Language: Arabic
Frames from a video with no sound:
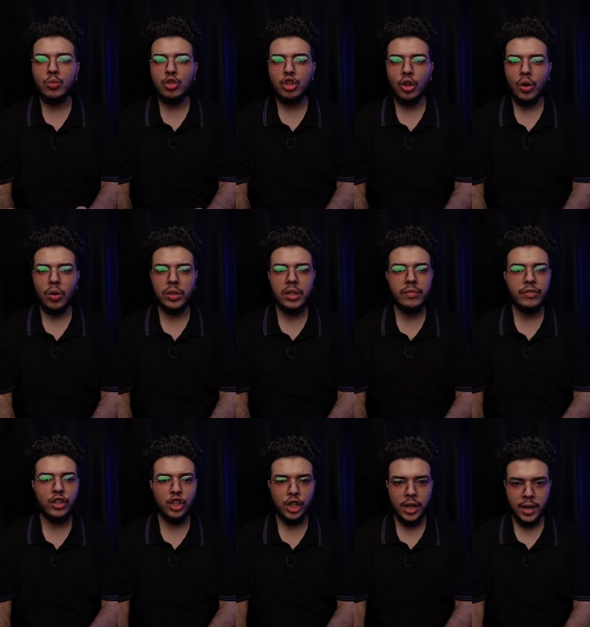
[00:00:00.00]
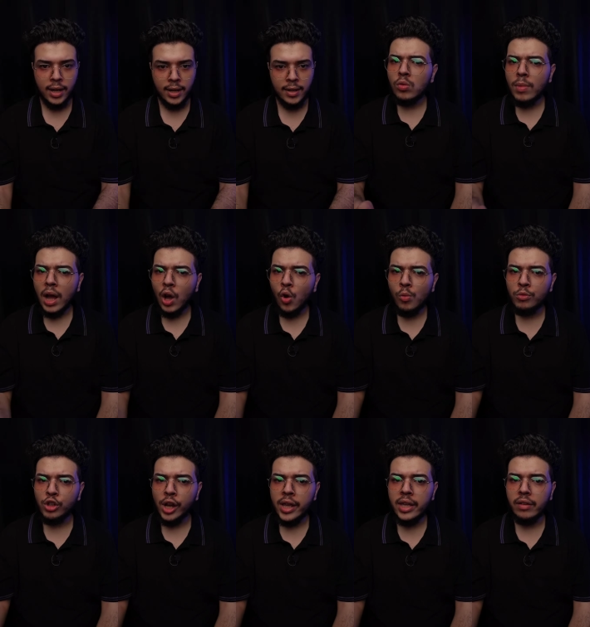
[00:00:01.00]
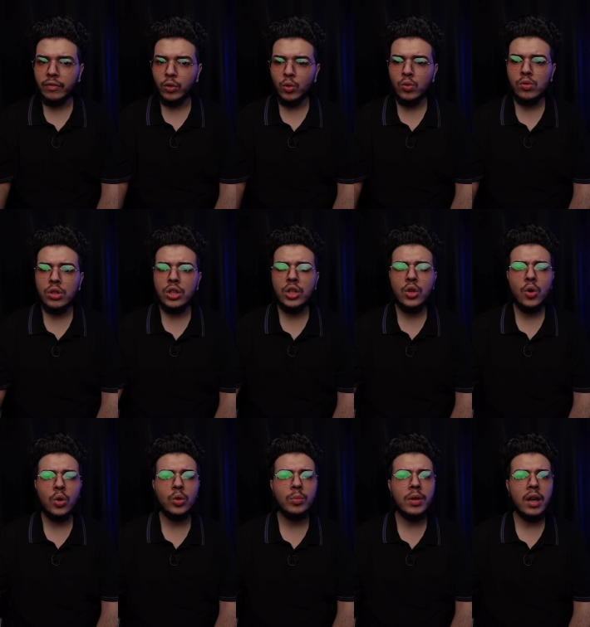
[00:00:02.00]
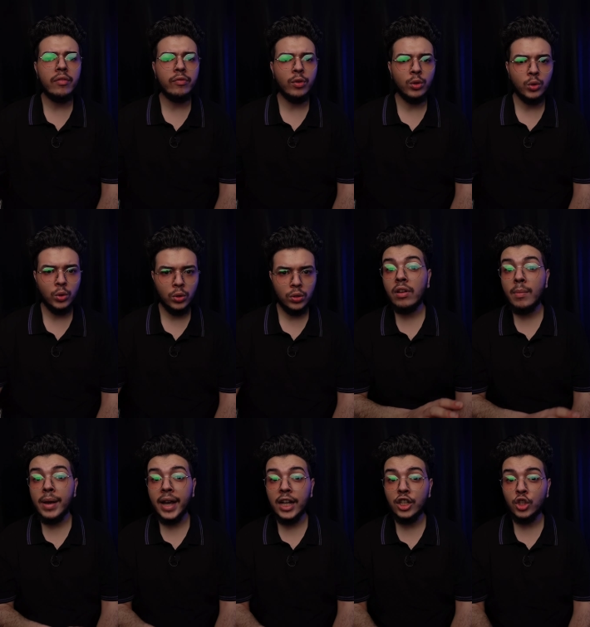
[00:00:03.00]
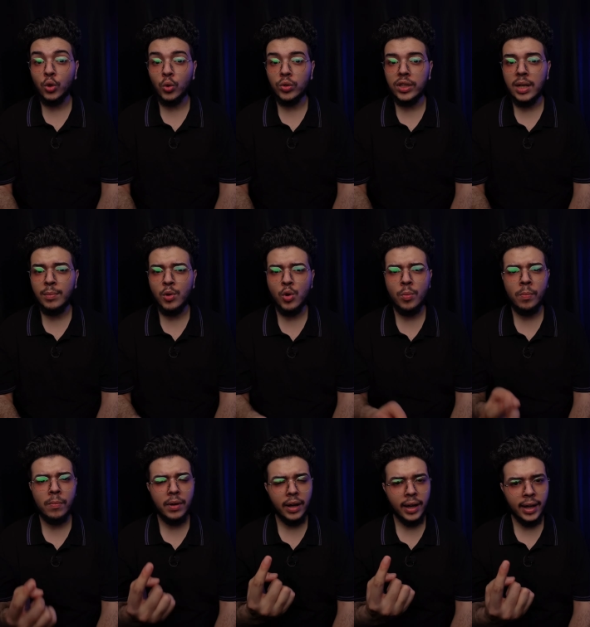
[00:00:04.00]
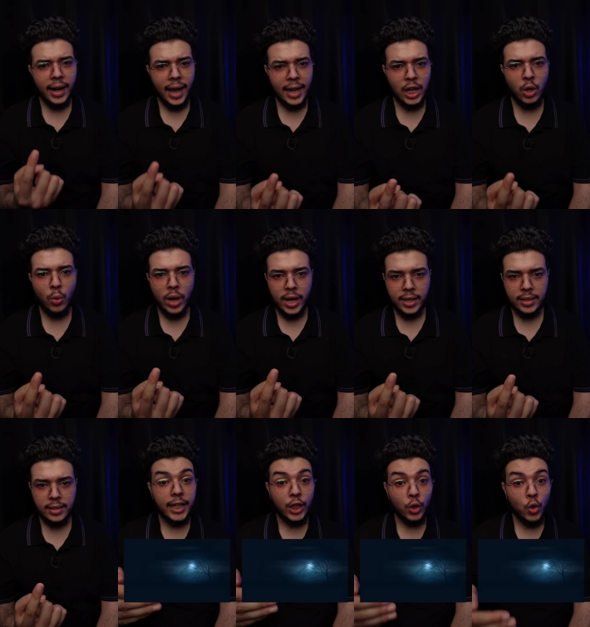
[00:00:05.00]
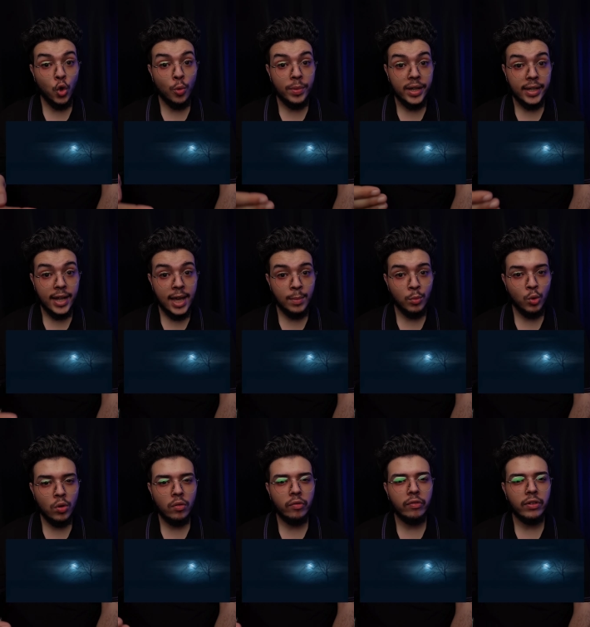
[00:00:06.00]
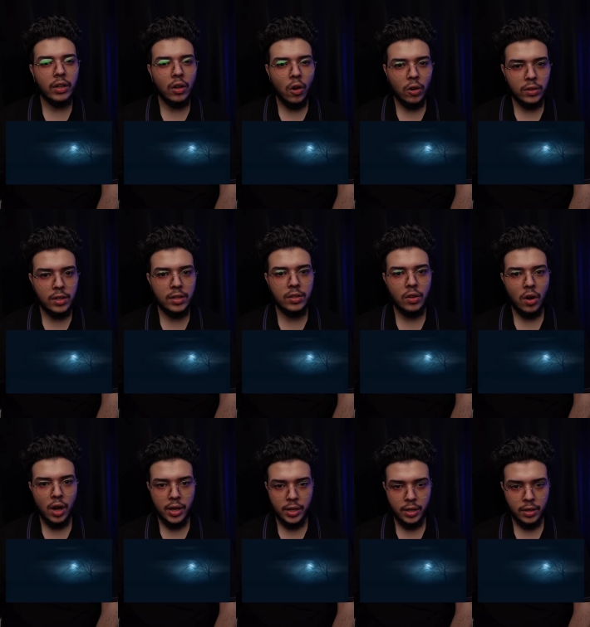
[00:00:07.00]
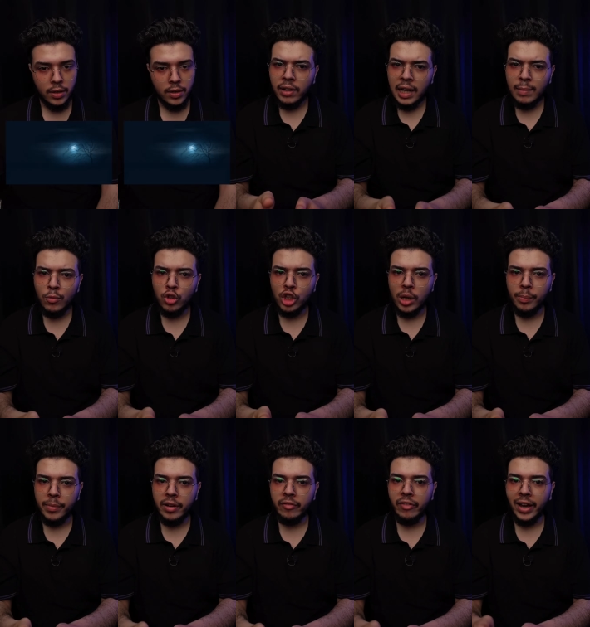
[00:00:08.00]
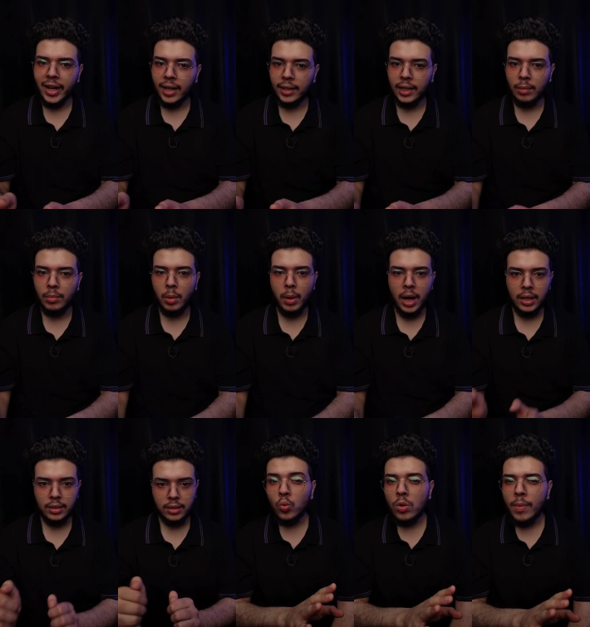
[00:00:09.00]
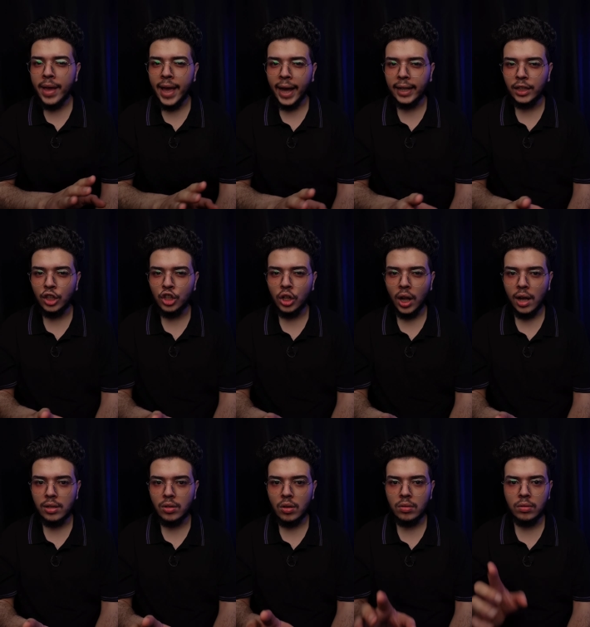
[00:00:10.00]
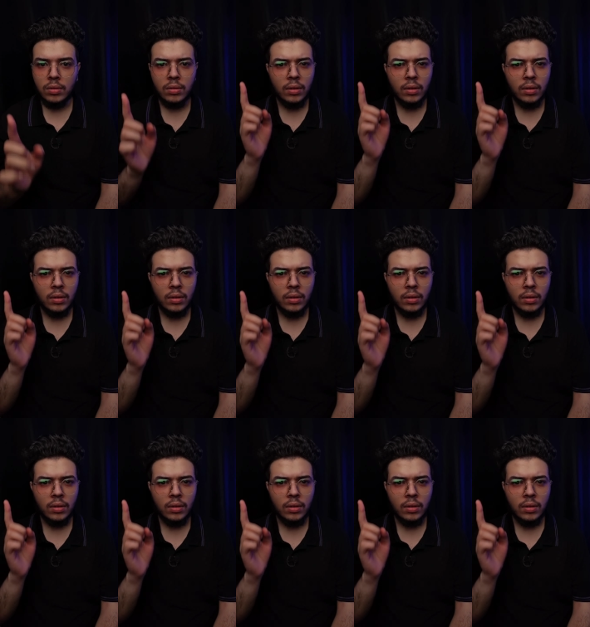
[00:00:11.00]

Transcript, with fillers: مشردين في الشارع ومعهمش اي فلوس يقعدوا بيها في فندق فما كانش قدامهم غير حل واحد انهم يناموا في الارض الزراعيه فناموا الشابين فعلا جنب بعض وما يعديش لحظات